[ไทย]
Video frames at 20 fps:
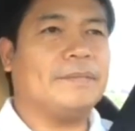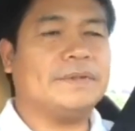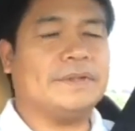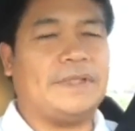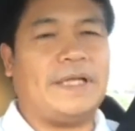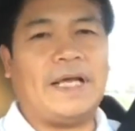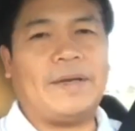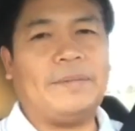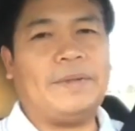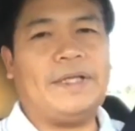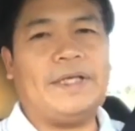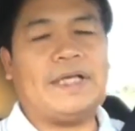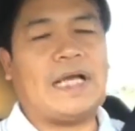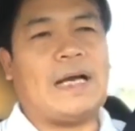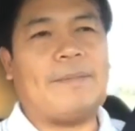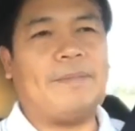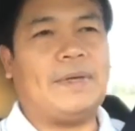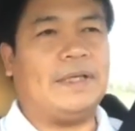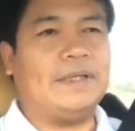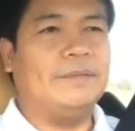แสดงวิธีก
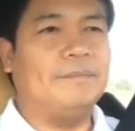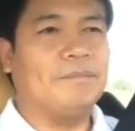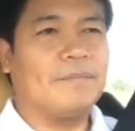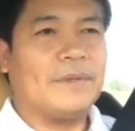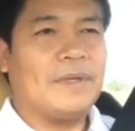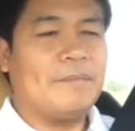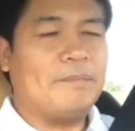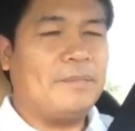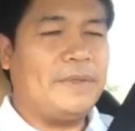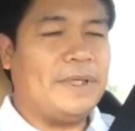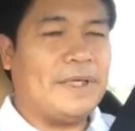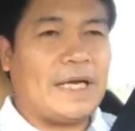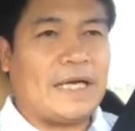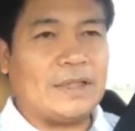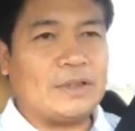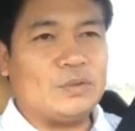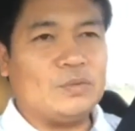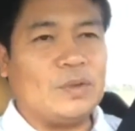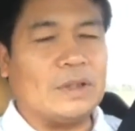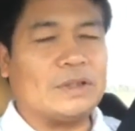รรมอะมีการ
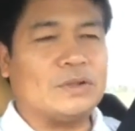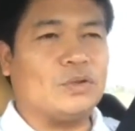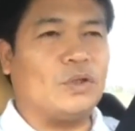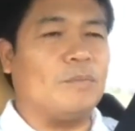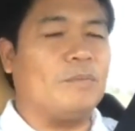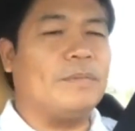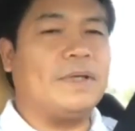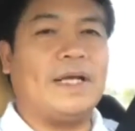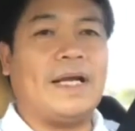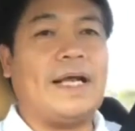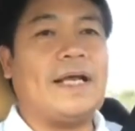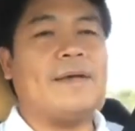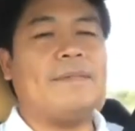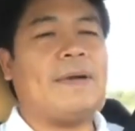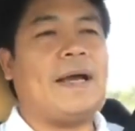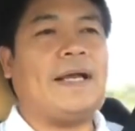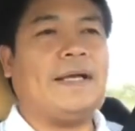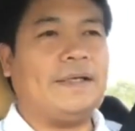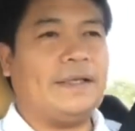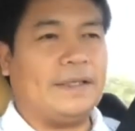สวดศพมีอะไรประ
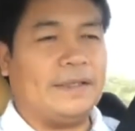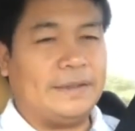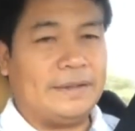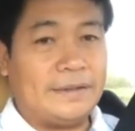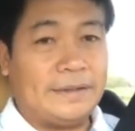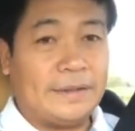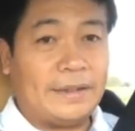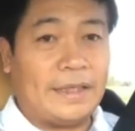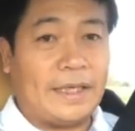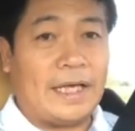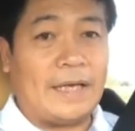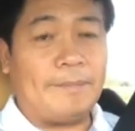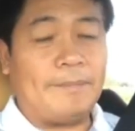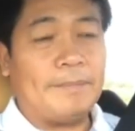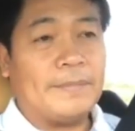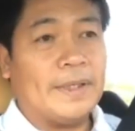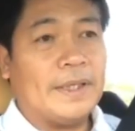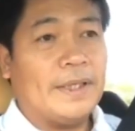มาณนี้นะครับ